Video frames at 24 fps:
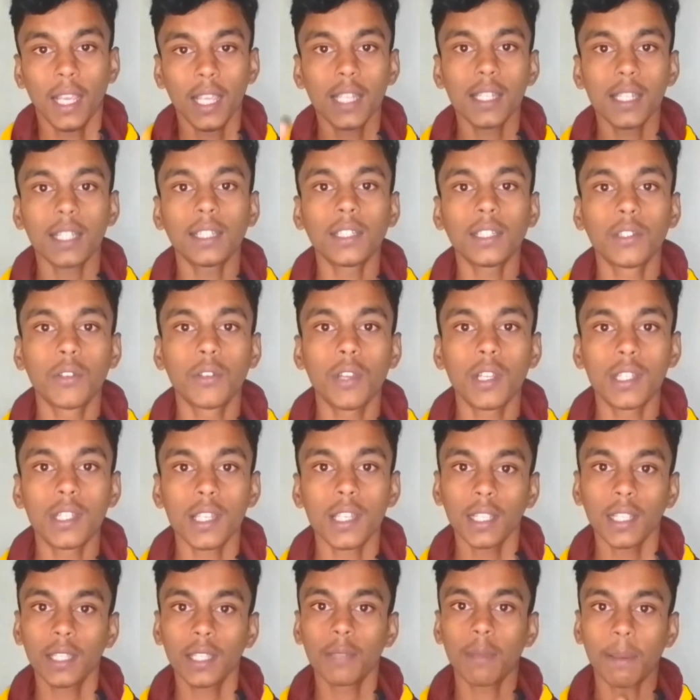এর সাথে
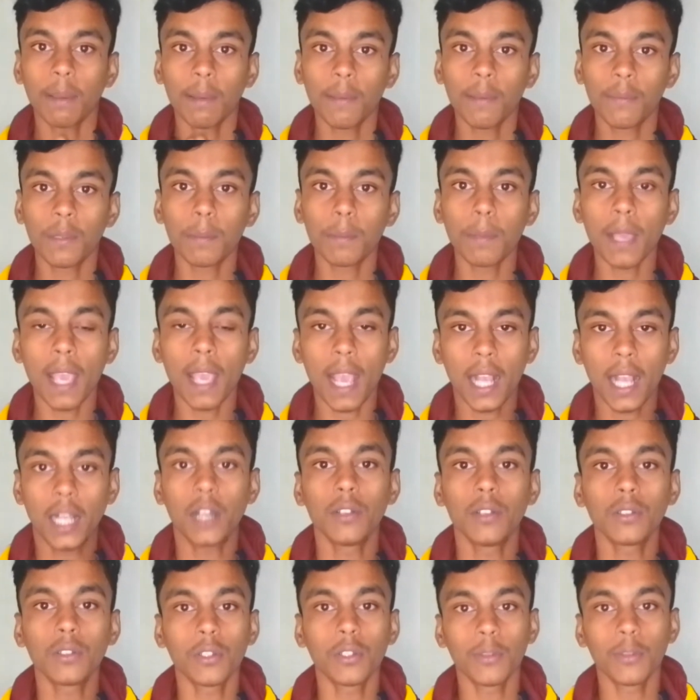রয়েছে কিভাবে ভিপে
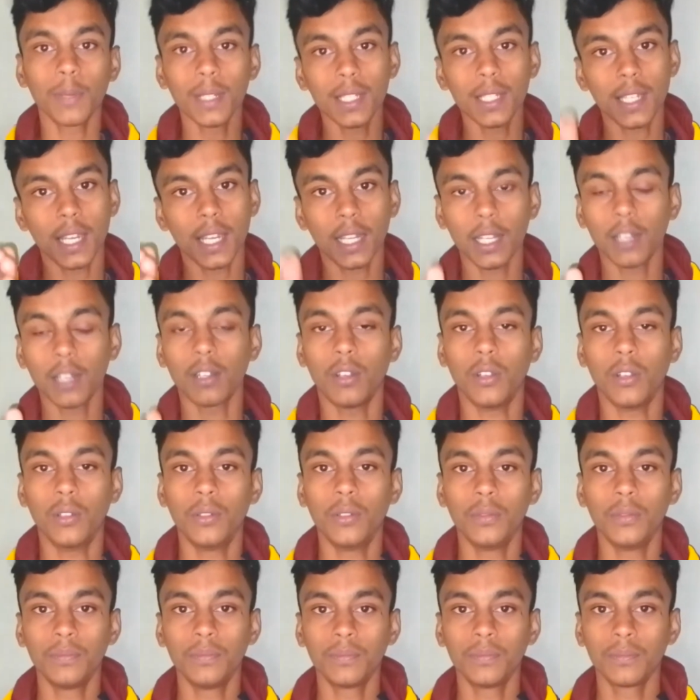অ্যাকাউন্ট করবেন সেটারও
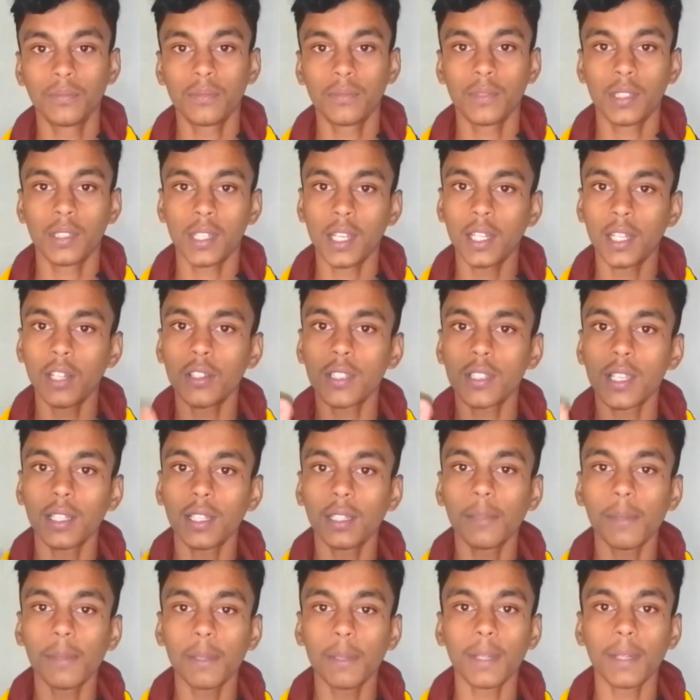সেটাও
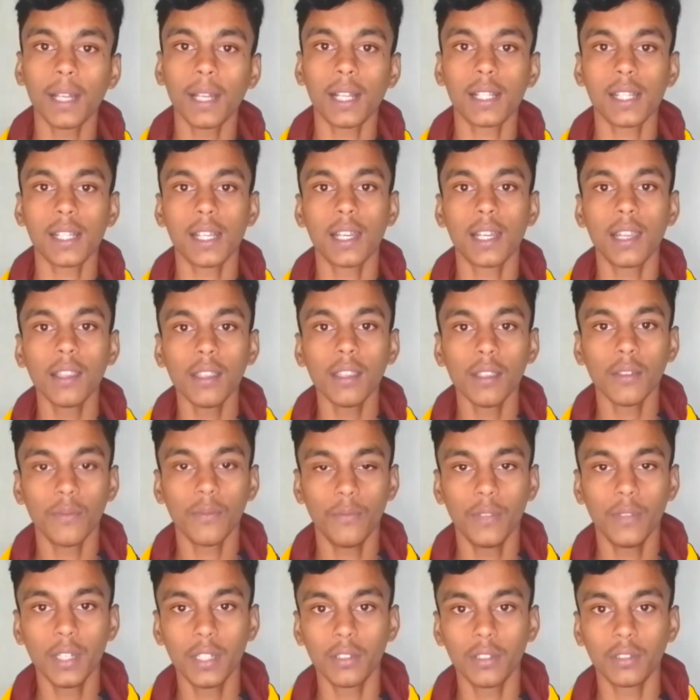জানতে পারবেন আজকের এই
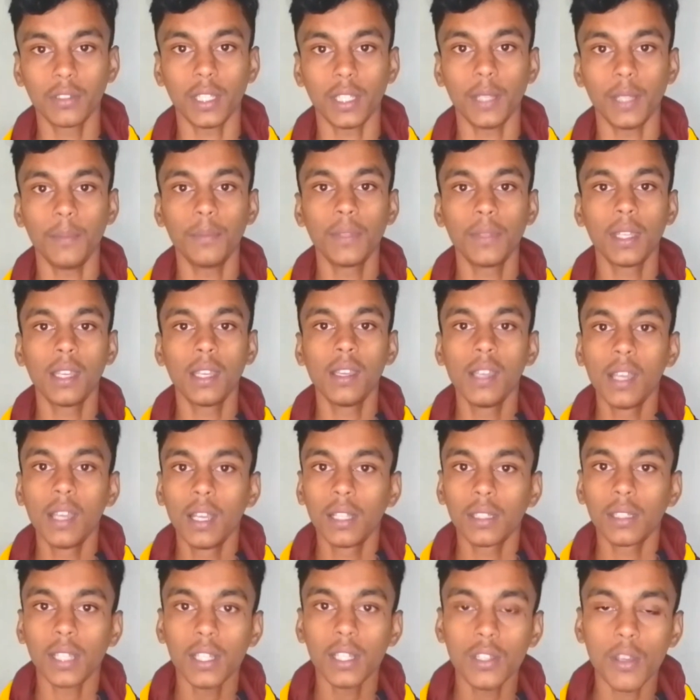ভিডিওতে
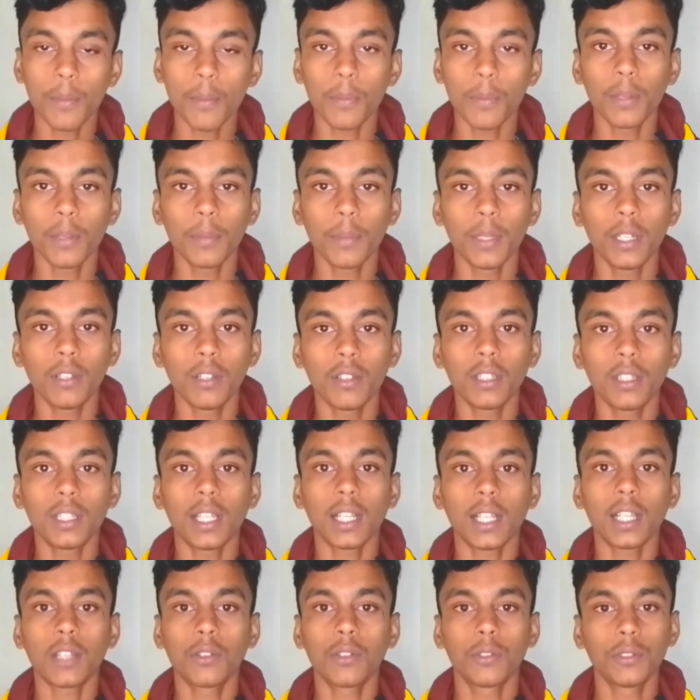তাই সম্পূর্ণ ভিডিওটি
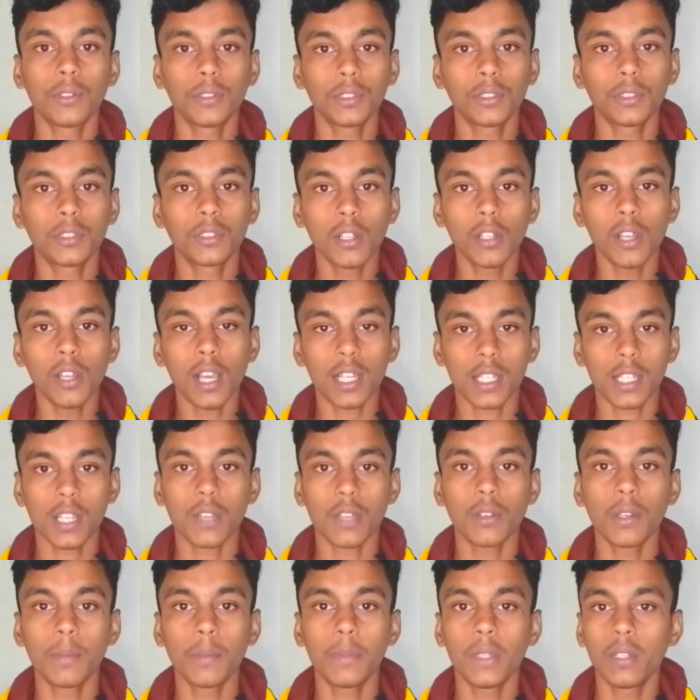দেখার অনুরোধ রইল আশা
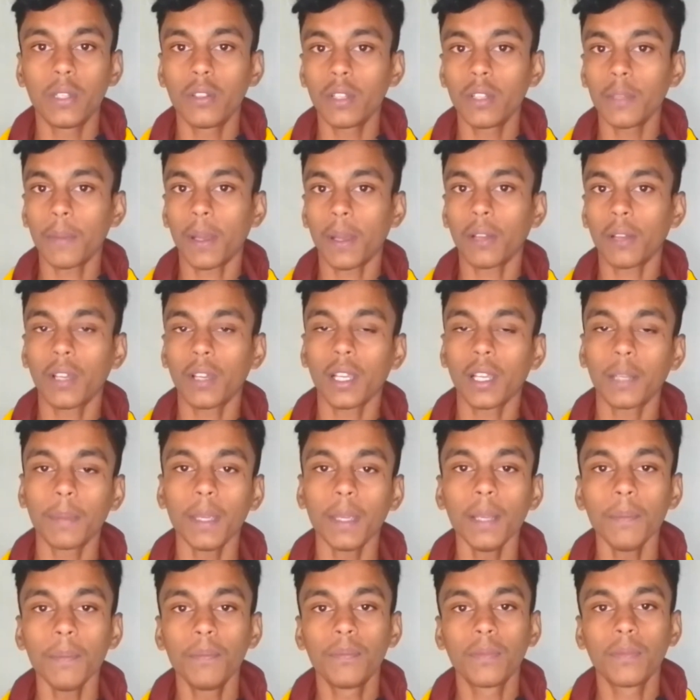করি ভিডিওটি ভালো লাগবে